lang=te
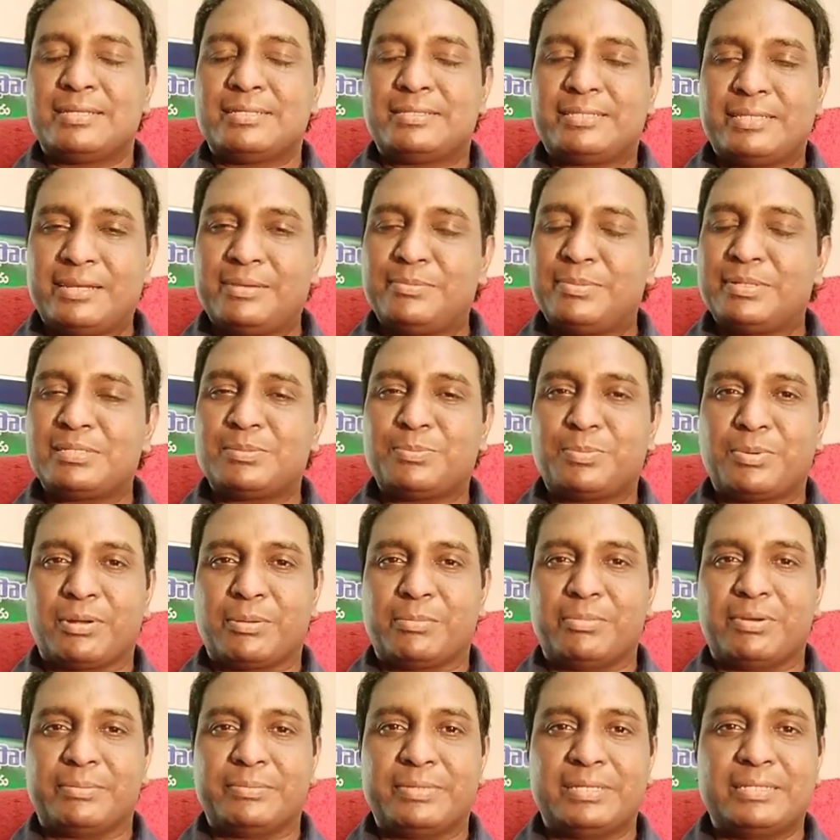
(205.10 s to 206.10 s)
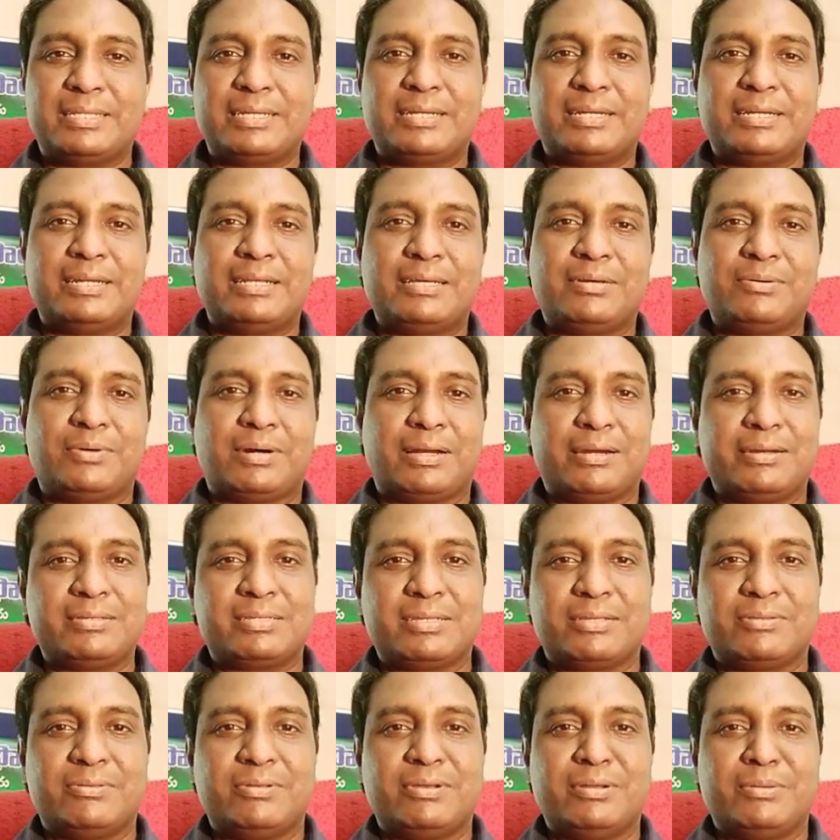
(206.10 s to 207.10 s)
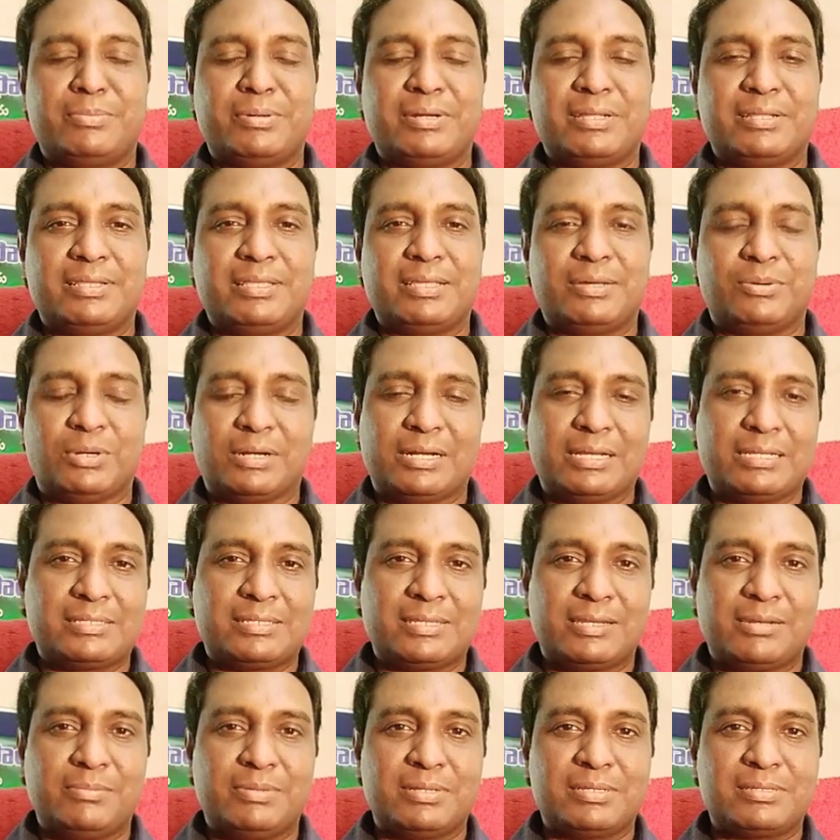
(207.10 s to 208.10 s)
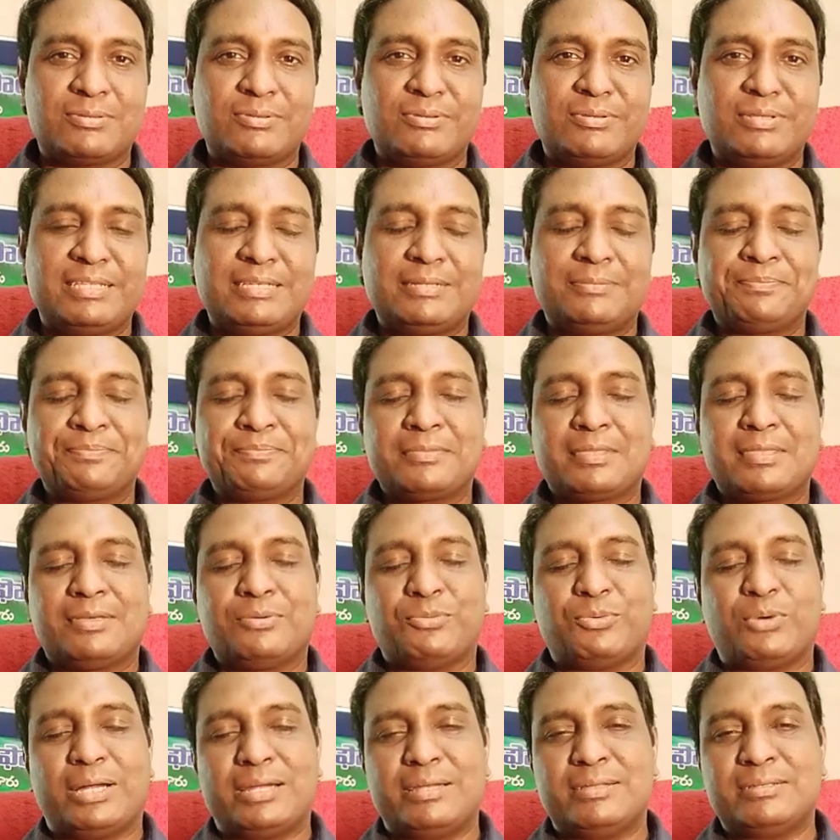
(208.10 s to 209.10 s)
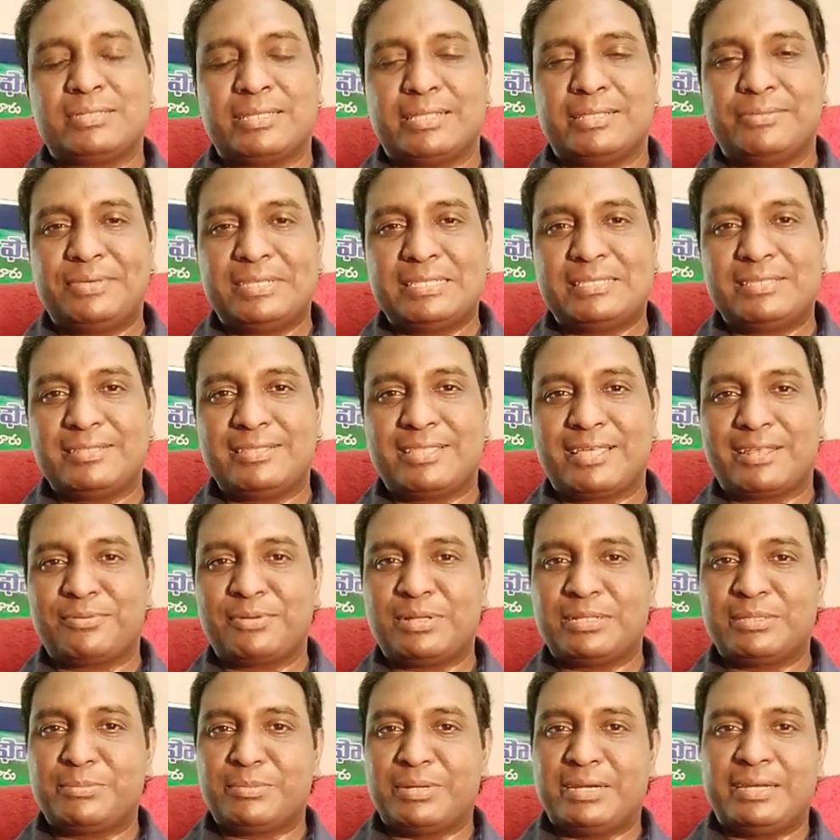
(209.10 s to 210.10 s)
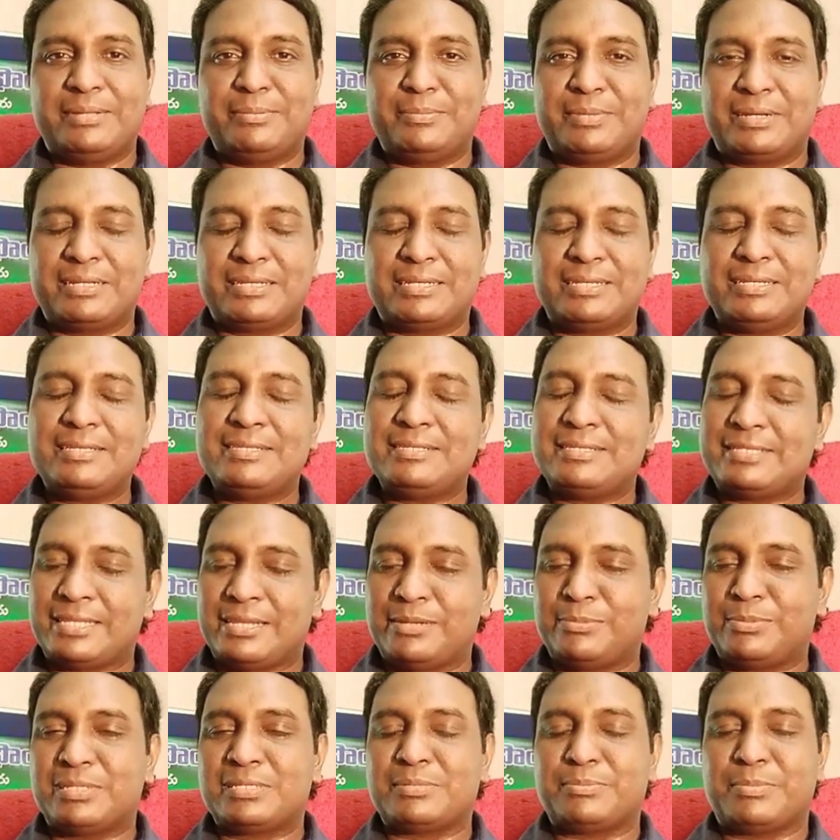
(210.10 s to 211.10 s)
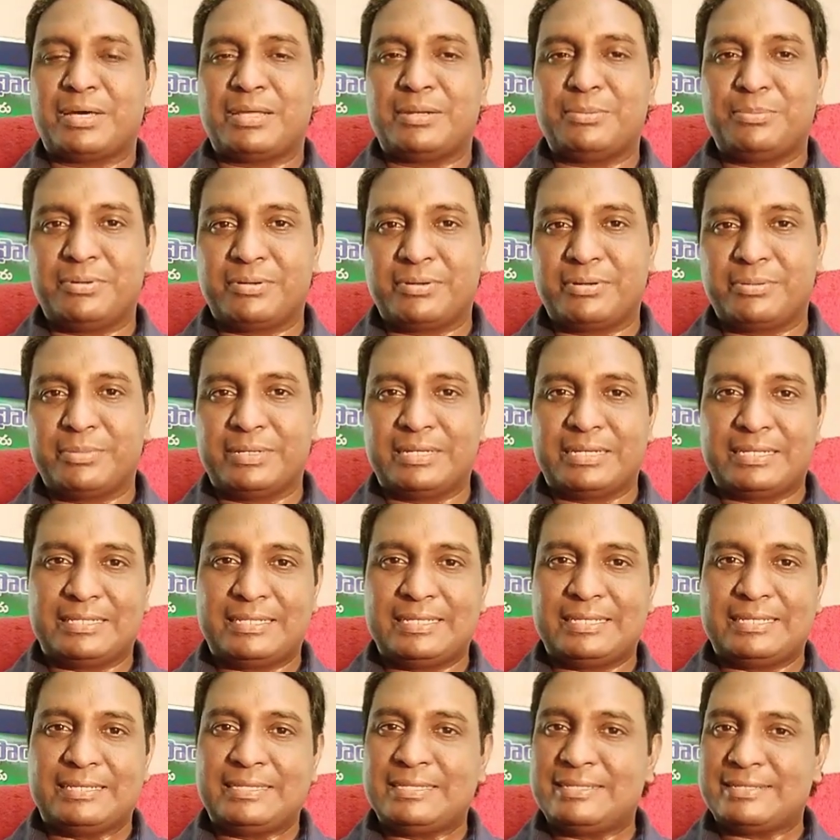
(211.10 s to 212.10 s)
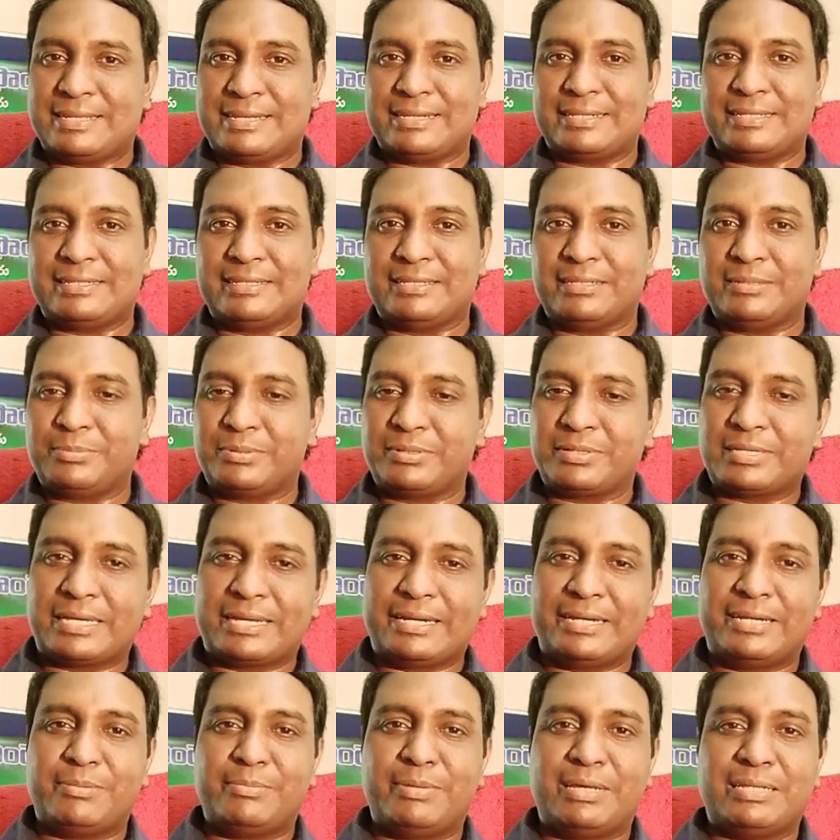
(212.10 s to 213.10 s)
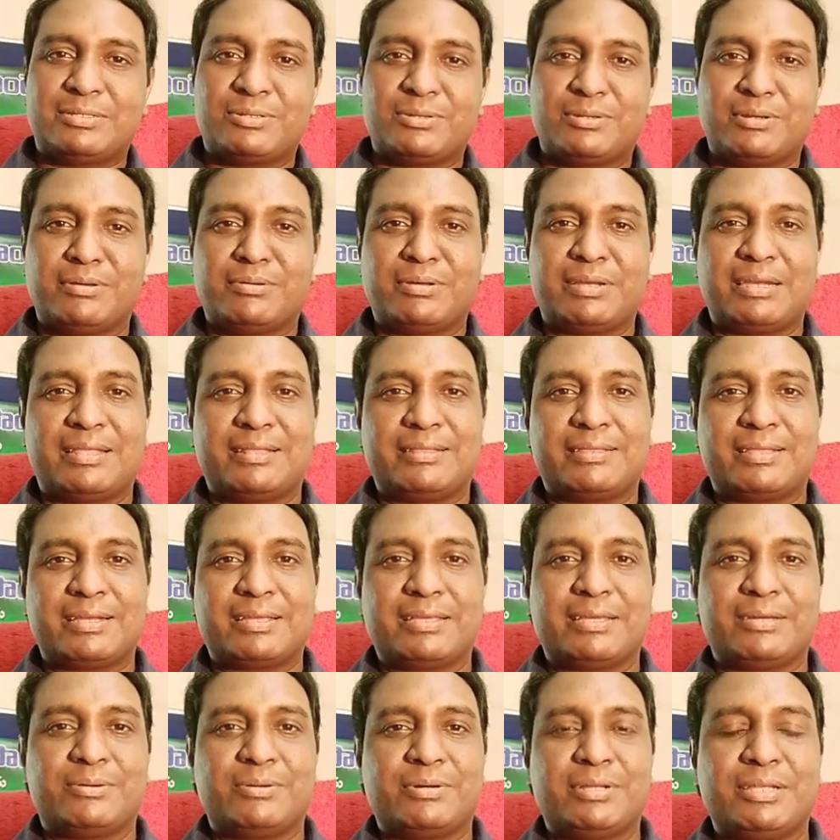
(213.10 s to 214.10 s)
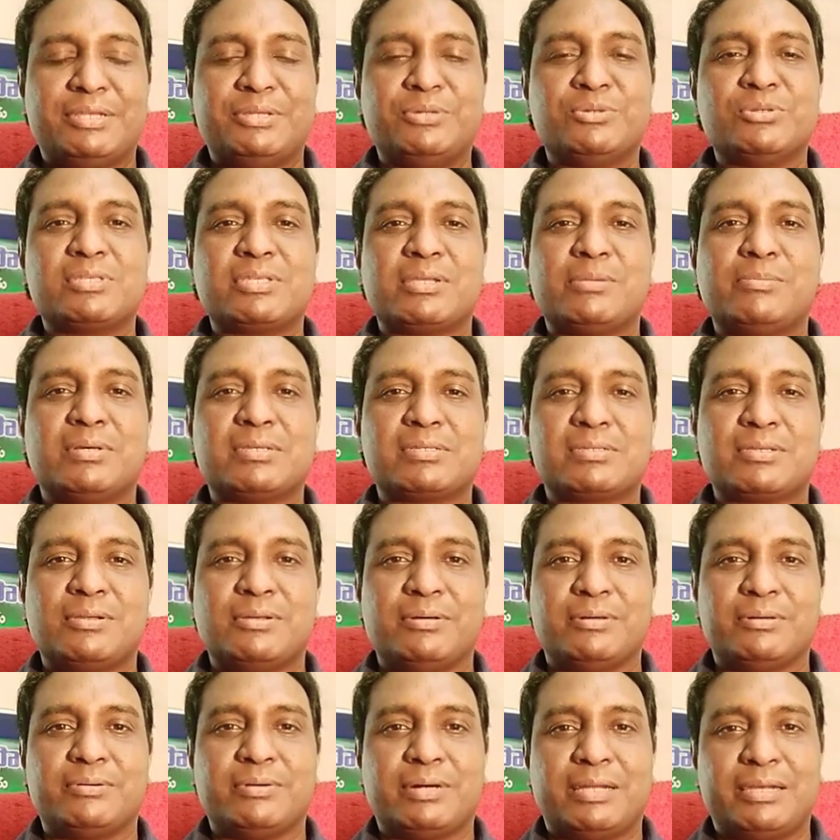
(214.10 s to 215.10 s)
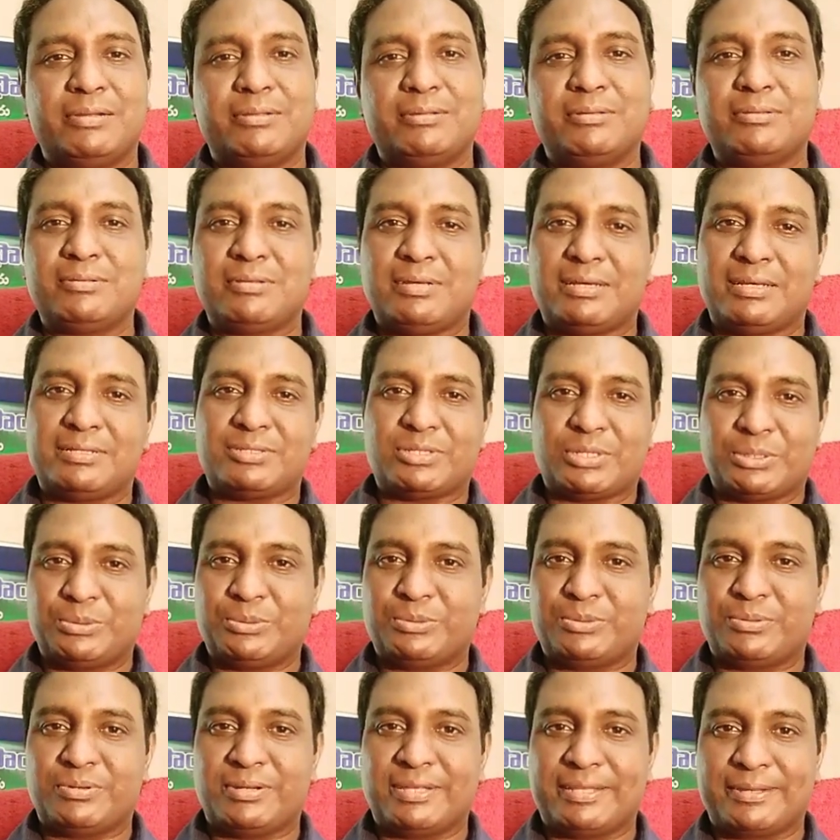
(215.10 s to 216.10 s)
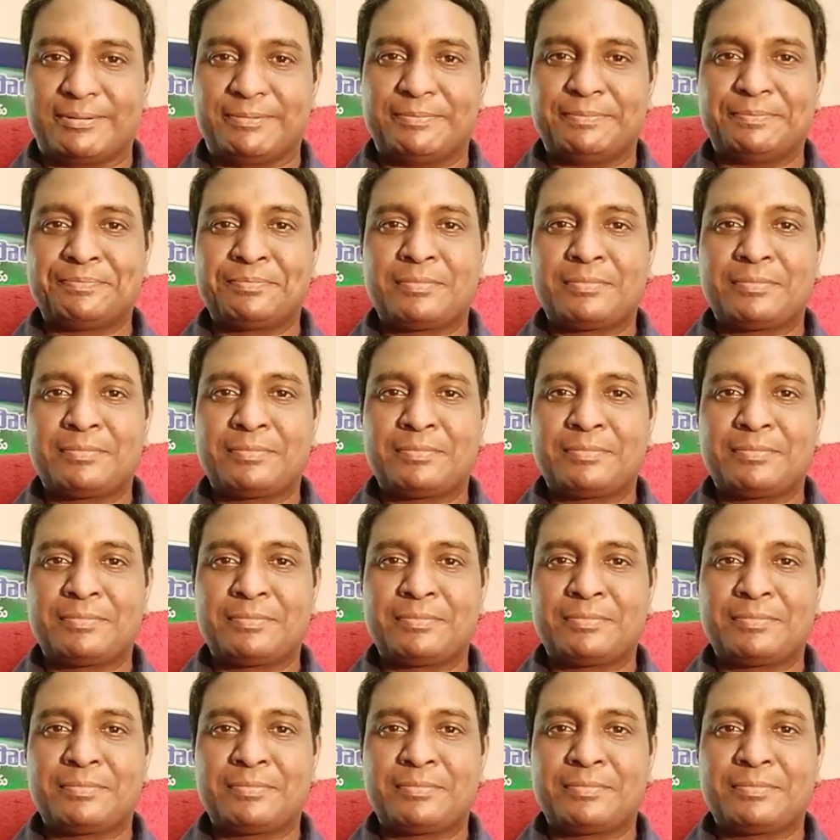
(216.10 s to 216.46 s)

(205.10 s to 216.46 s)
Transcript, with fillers: సిలబస్ ప్రాబ్లం ఎందుకంటే వాళ్ళు చదివినప్పుడంతా ఒక సిలబస్ ఉంది వాళ్ళు చదివేసిన తర్వాత మళ్ళీ మనకి సిలబస్ మారిపోవడం అనేది జరిగింది ఇప్పుడు కరెంట్ బ్యాచ్ ఉన్న వాళ్ళందరికీ కూడా న్యూ సిలబస్లో వాళ్ళు చదువుతున్నారు